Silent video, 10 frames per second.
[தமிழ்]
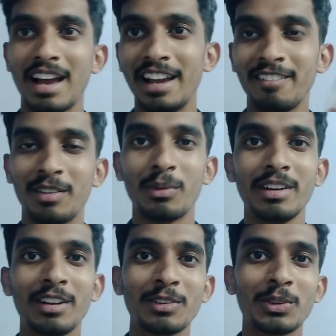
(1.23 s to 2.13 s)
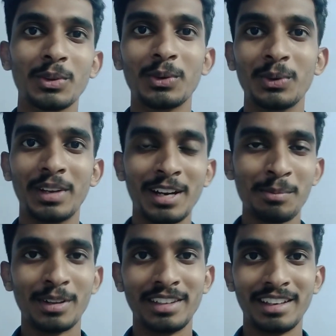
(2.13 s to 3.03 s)
ஹாய் எவ்ரி ஒன் ஸோ
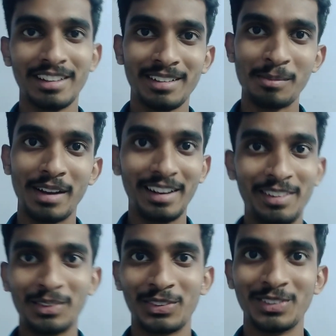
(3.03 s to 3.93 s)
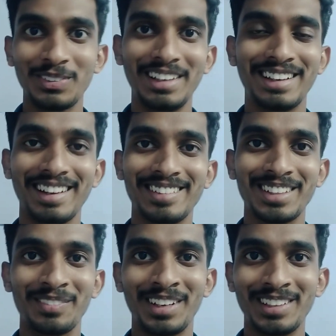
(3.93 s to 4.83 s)
என்னென்னு பார்த்தீங்கன்னா பயாலஜி கொஸ்டின் லீக்
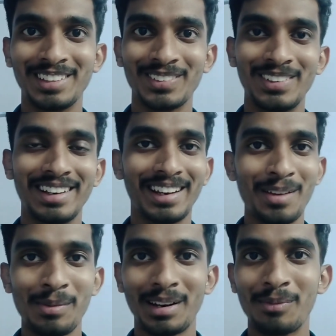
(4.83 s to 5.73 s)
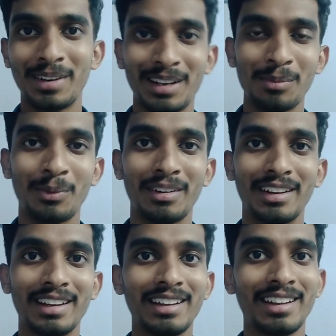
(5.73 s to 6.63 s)
ஆயிடுச்சு அப்படின்னு சொல்லி நிறைய பேர் கமெண்ட்டில்
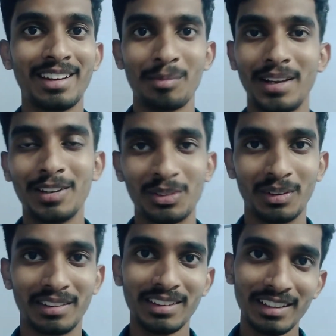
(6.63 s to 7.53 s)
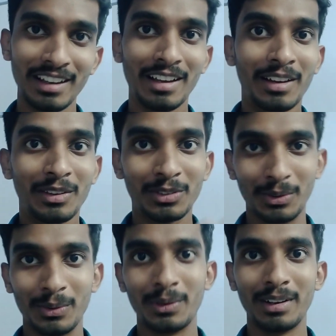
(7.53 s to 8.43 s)
போடுறீங்க நிறைய மெயில்ஸ் வருது
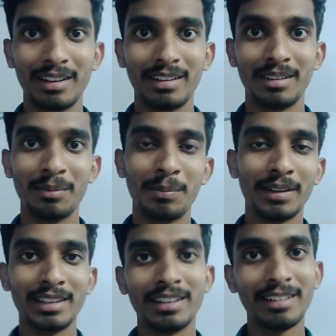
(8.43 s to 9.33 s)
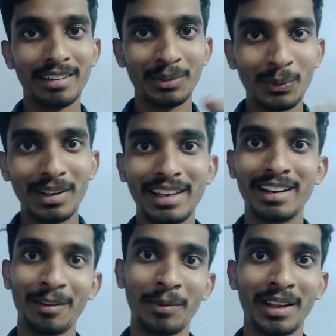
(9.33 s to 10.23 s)
ஸோ நான் பார்த்தீங்கன்னா அதுவும்
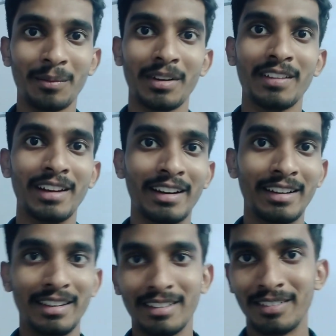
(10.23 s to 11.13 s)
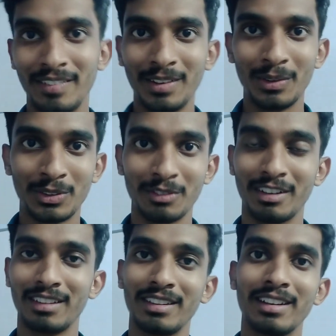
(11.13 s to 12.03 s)
லீக்டு அப்படிங்கிற மாதிரி தான் நிறையா வீடியோஸ்
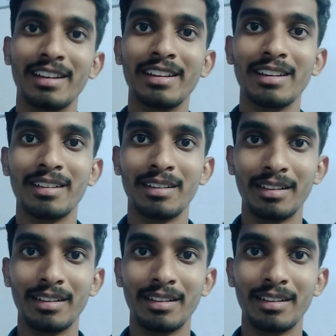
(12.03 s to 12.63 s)
வருது நிறையா